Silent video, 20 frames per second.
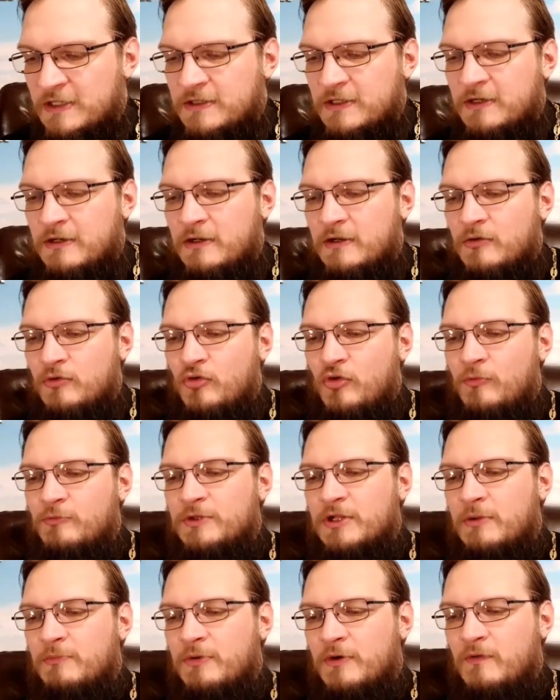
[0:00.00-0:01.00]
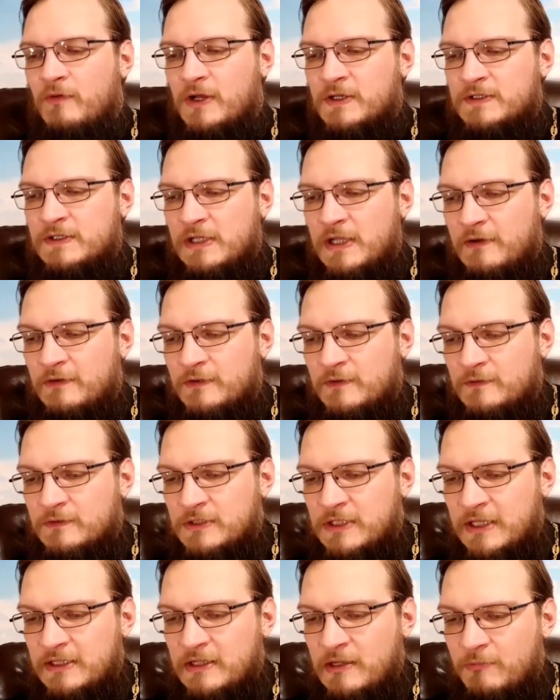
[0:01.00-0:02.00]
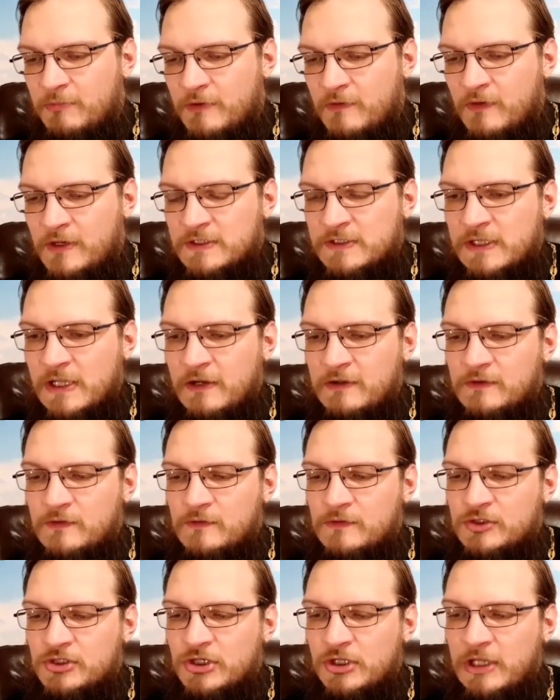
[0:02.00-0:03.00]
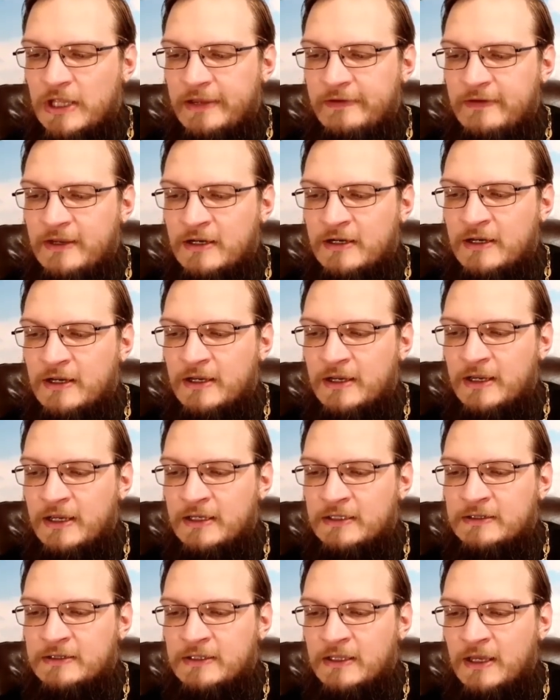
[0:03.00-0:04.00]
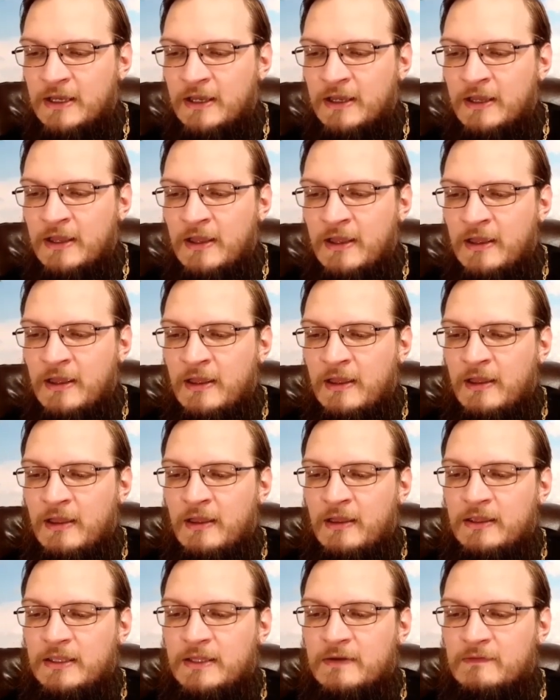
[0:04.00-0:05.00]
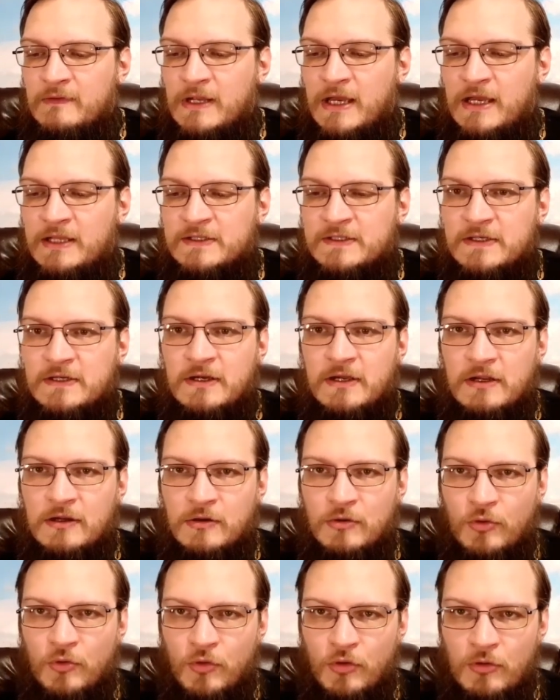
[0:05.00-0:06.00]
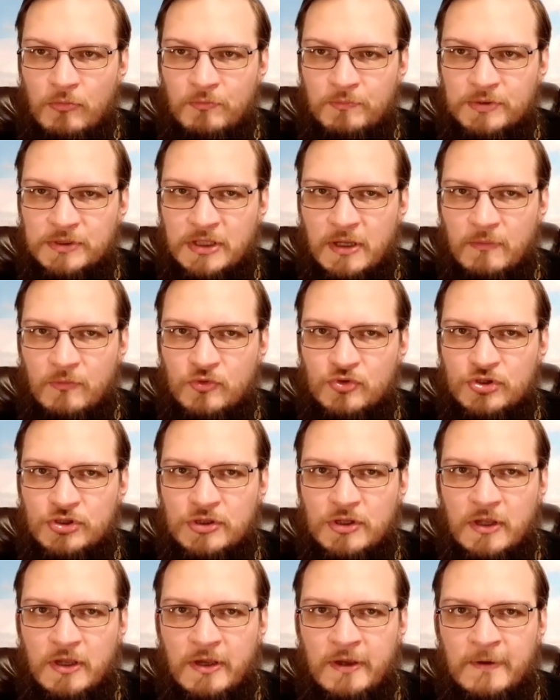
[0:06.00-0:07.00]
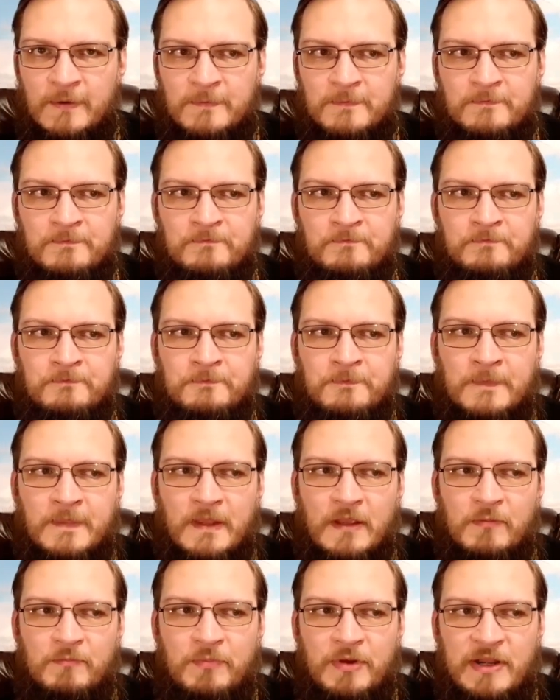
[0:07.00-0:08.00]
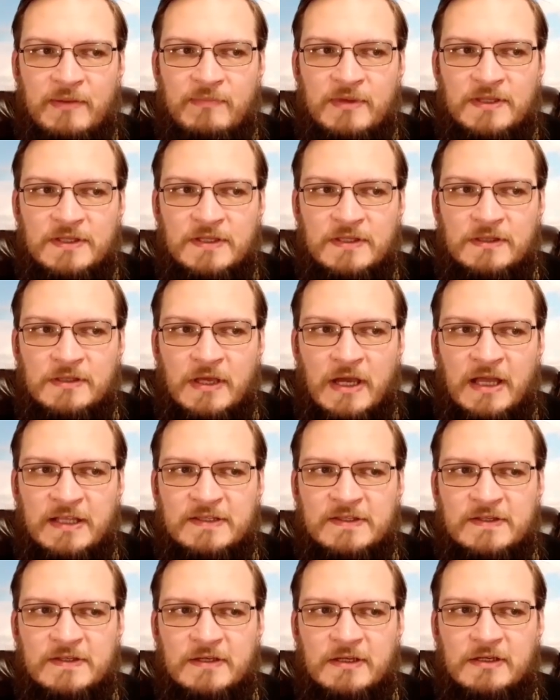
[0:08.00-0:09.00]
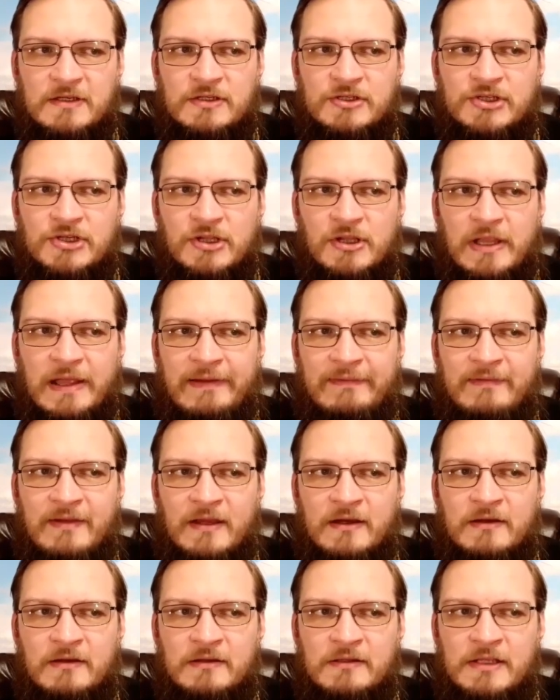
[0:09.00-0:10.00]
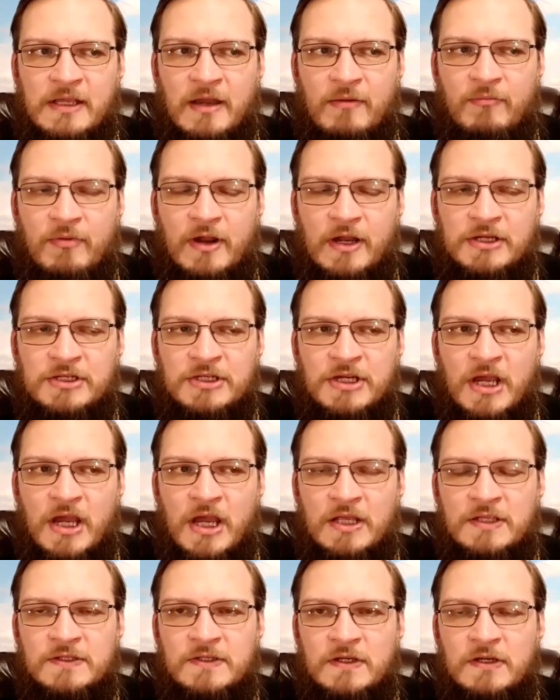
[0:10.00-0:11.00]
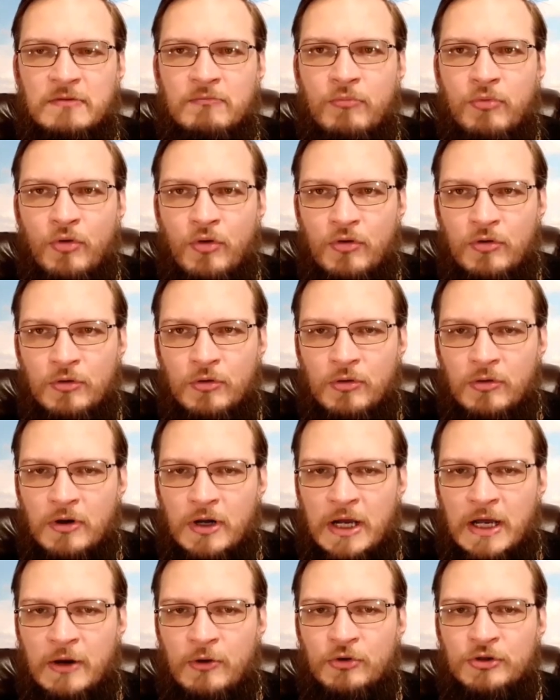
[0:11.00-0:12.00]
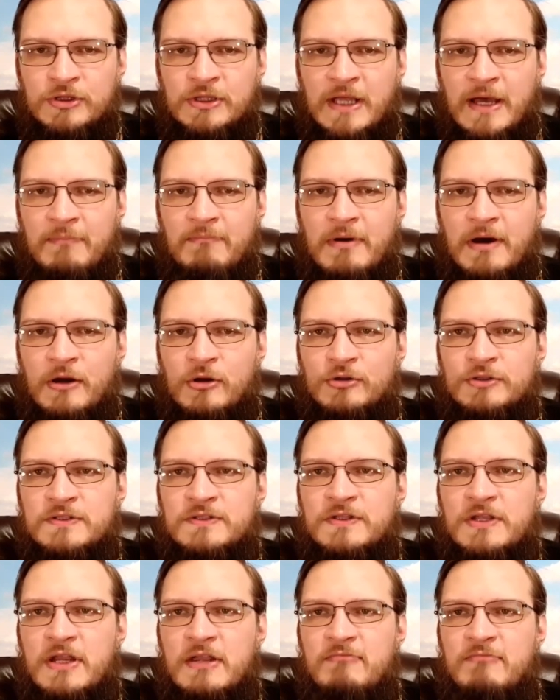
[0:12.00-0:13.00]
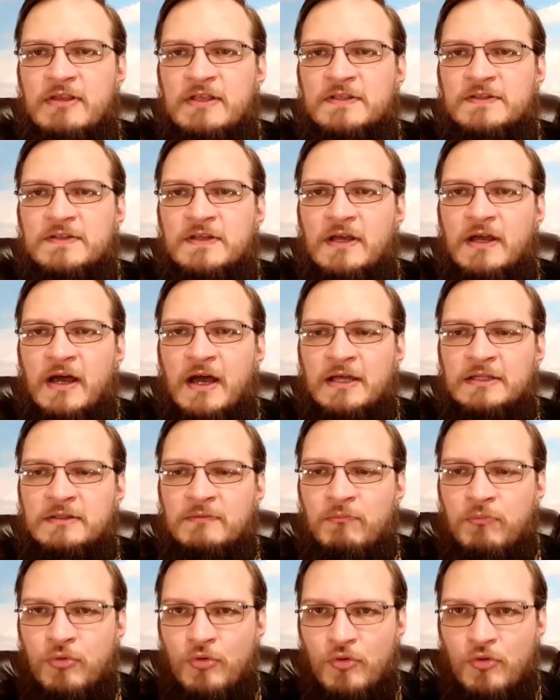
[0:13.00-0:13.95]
ли это грехом для православного? Да, для православного человека это является грехом, потому что при медитации человек не обращается к Богу, а он наоборот стремится от